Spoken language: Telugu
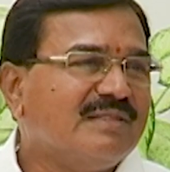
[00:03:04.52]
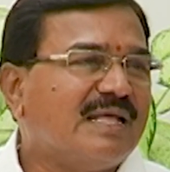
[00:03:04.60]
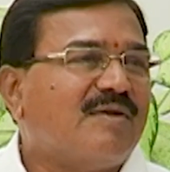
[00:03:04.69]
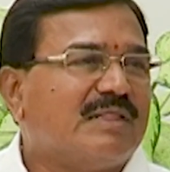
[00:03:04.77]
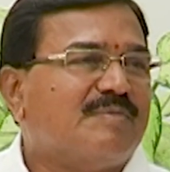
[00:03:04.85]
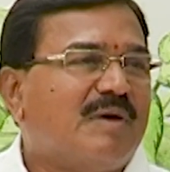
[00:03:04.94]

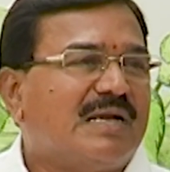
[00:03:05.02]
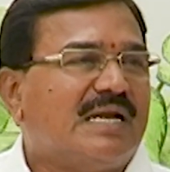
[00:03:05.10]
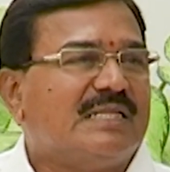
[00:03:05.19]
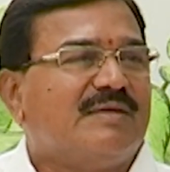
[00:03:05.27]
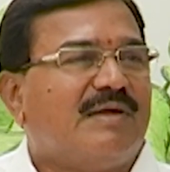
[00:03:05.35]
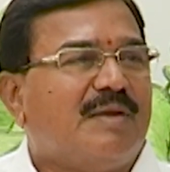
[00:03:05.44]
తర్వాత
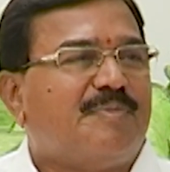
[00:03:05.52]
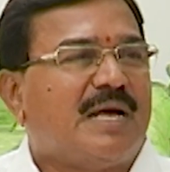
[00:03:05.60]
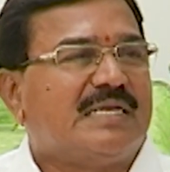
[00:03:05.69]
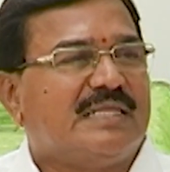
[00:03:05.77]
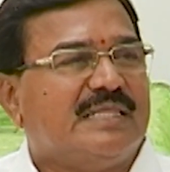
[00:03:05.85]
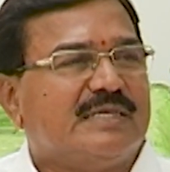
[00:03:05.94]
మాట్లాడితే వాళ్ళ
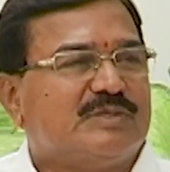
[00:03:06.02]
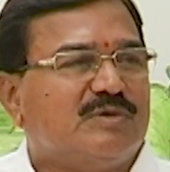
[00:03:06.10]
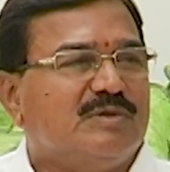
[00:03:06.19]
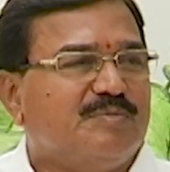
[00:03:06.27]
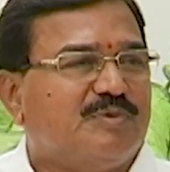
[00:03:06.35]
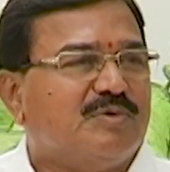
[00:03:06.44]
పార్టీ
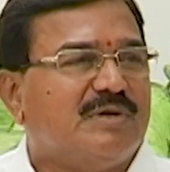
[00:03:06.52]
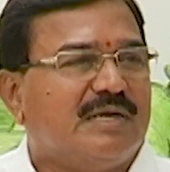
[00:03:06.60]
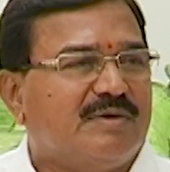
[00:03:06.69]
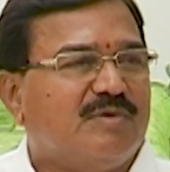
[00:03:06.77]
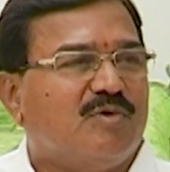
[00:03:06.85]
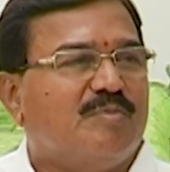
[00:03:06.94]
అధ్యక్షుడు ఇప్పుడు
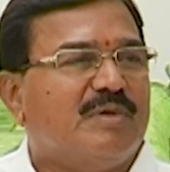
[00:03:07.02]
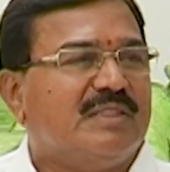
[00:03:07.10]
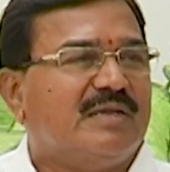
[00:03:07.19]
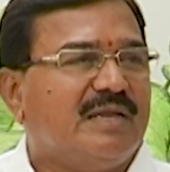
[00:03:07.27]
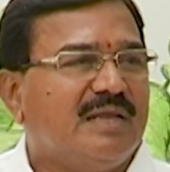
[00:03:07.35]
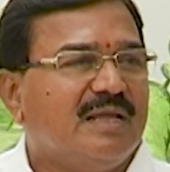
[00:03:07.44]
ఉండేటువంటి
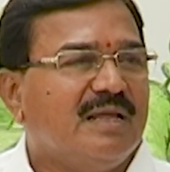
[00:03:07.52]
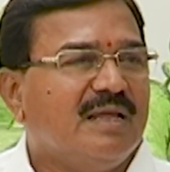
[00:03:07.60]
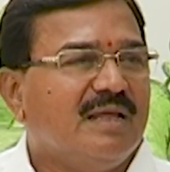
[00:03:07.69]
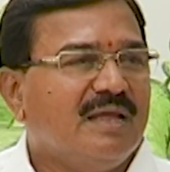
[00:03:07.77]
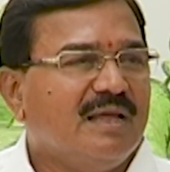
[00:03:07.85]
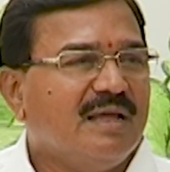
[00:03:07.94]
హోంమంత్రి
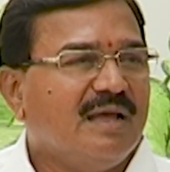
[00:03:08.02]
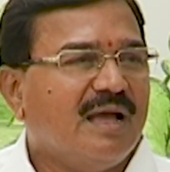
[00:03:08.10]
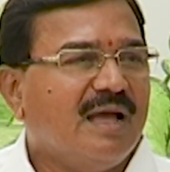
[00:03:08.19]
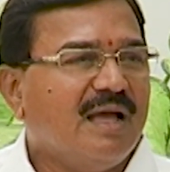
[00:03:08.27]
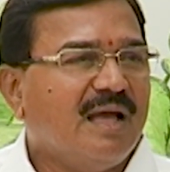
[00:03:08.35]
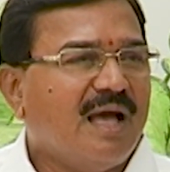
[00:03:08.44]

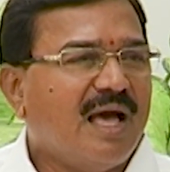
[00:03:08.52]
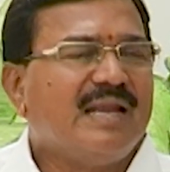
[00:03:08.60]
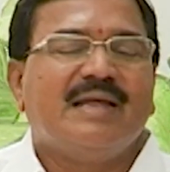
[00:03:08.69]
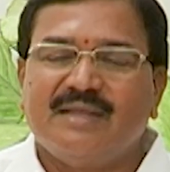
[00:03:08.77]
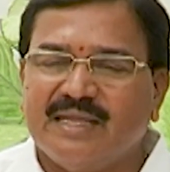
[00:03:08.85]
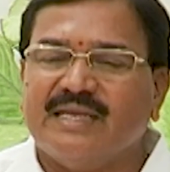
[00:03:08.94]

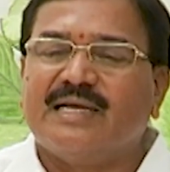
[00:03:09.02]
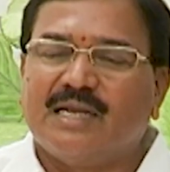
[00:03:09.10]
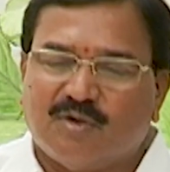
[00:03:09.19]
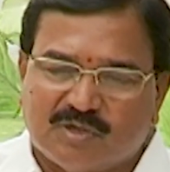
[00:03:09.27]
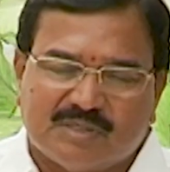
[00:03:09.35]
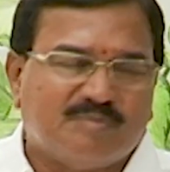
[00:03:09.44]
అరే
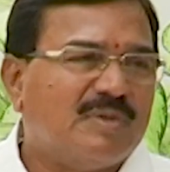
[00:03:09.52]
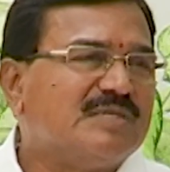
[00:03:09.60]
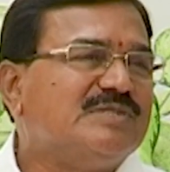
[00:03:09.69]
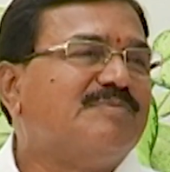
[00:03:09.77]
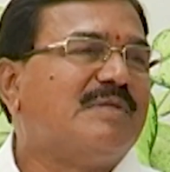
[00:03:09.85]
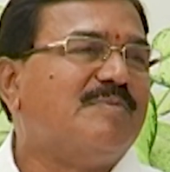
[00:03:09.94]
ఎన్నికల కోసం
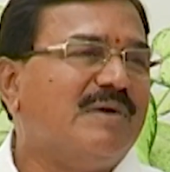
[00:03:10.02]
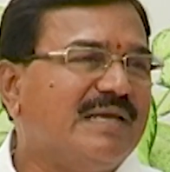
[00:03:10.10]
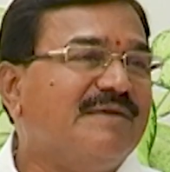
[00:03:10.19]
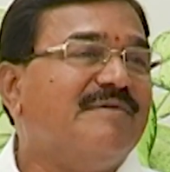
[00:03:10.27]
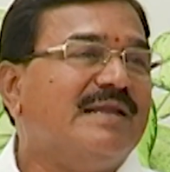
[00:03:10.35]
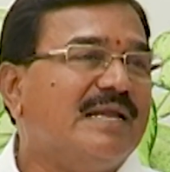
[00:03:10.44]
మస్తు చెప్తాం
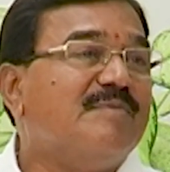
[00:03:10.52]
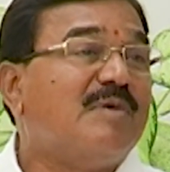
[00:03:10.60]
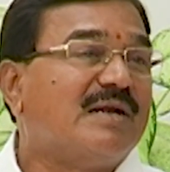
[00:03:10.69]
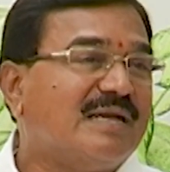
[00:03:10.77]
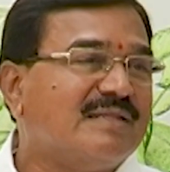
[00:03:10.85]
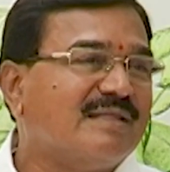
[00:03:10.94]
బైగి ఇవన్నీ అని
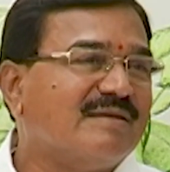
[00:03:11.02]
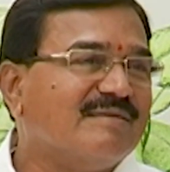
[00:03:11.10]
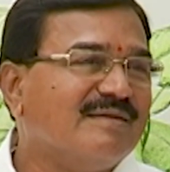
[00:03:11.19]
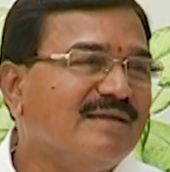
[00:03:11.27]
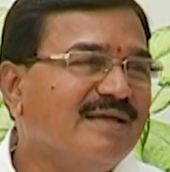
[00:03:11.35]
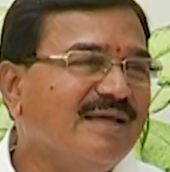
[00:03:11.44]
మాట్లాడతారు
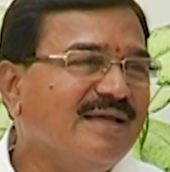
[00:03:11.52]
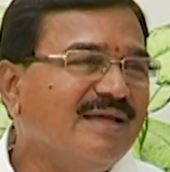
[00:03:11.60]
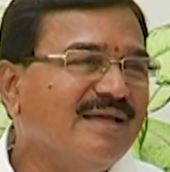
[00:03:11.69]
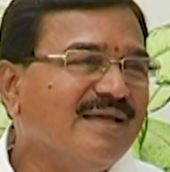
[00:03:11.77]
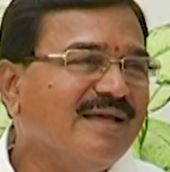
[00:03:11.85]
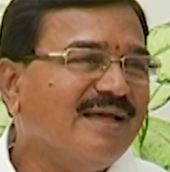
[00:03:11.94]
ఇంత
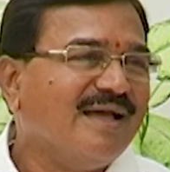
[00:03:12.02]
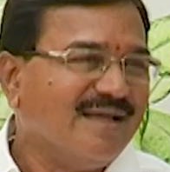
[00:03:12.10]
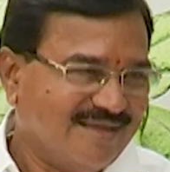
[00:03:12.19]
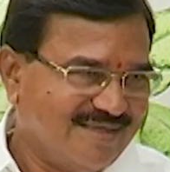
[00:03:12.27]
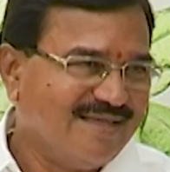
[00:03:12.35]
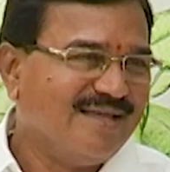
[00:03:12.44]
అంటారు
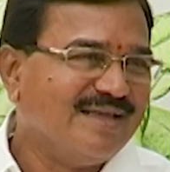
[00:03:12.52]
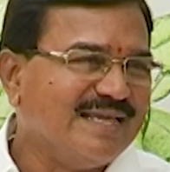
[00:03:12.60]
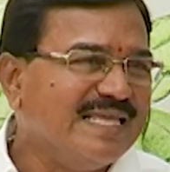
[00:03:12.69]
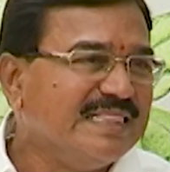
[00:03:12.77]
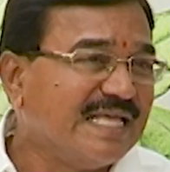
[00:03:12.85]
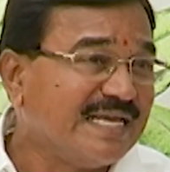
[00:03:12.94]

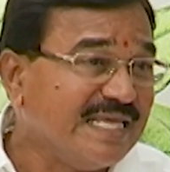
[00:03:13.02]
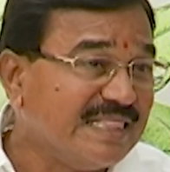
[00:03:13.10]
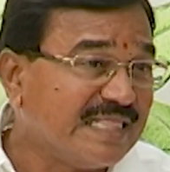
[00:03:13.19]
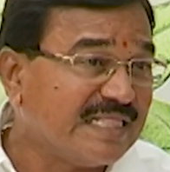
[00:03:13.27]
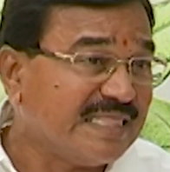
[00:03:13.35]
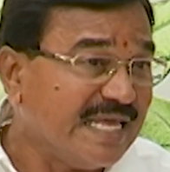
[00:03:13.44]

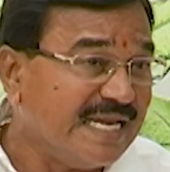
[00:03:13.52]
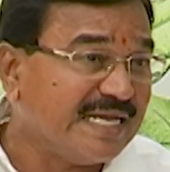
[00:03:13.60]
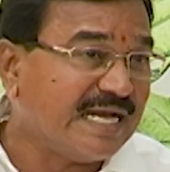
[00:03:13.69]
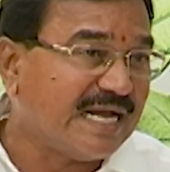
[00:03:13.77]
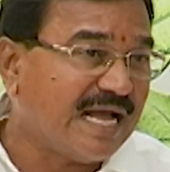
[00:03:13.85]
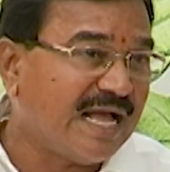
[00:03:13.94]
గింత
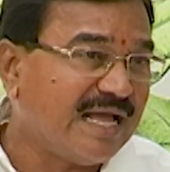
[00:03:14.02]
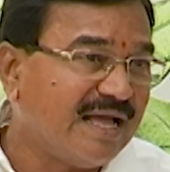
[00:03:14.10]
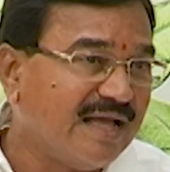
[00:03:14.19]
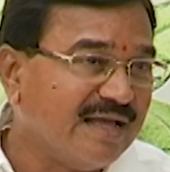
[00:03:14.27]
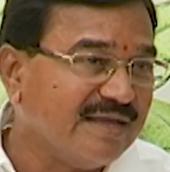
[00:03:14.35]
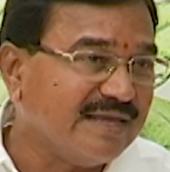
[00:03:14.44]
తేలికగా
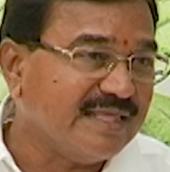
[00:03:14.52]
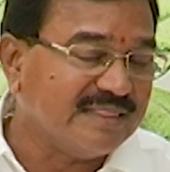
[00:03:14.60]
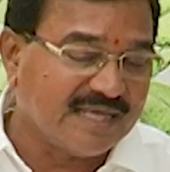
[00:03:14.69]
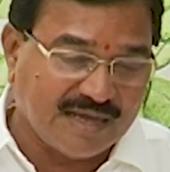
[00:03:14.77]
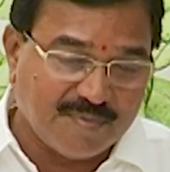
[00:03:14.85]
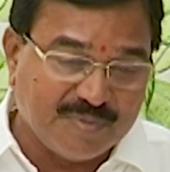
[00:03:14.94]

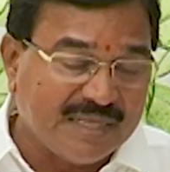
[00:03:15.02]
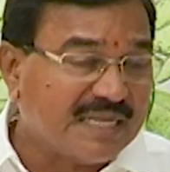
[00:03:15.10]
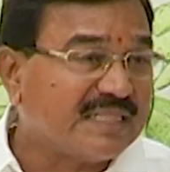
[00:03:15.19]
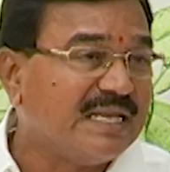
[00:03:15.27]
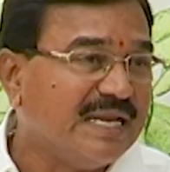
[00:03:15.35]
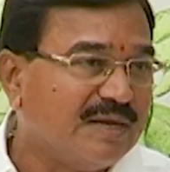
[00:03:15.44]
గింత
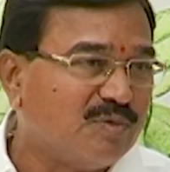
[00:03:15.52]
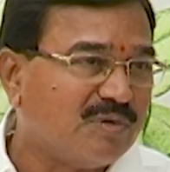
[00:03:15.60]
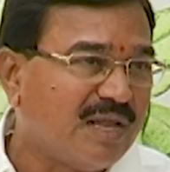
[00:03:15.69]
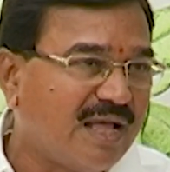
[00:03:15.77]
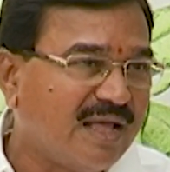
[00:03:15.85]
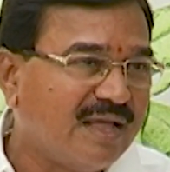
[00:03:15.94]
గంభీరత
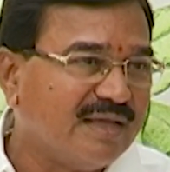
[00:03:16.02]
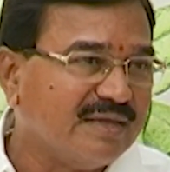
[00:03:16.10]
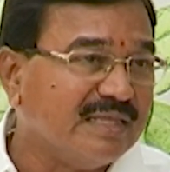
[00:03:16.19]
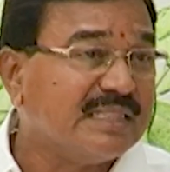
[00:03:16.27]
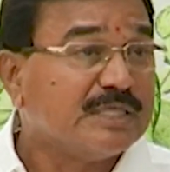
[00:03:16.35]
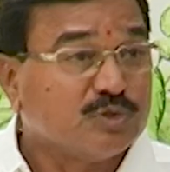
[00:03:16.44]
లేకుండా
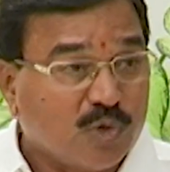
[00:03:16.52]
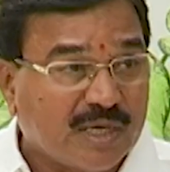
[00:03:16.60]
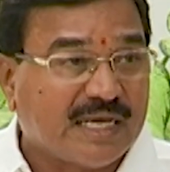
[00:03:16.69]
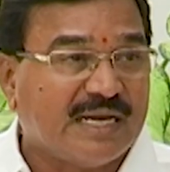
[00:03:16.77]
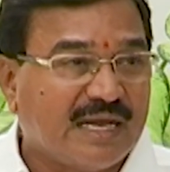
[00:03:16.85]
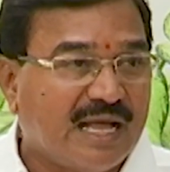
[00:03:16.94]
గింత
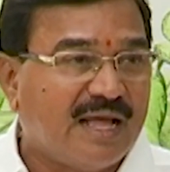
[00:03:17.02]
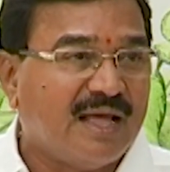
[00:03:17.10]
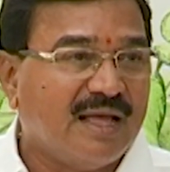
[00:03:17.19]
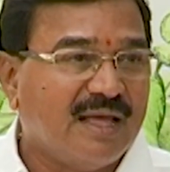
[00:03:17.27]
చులకనగా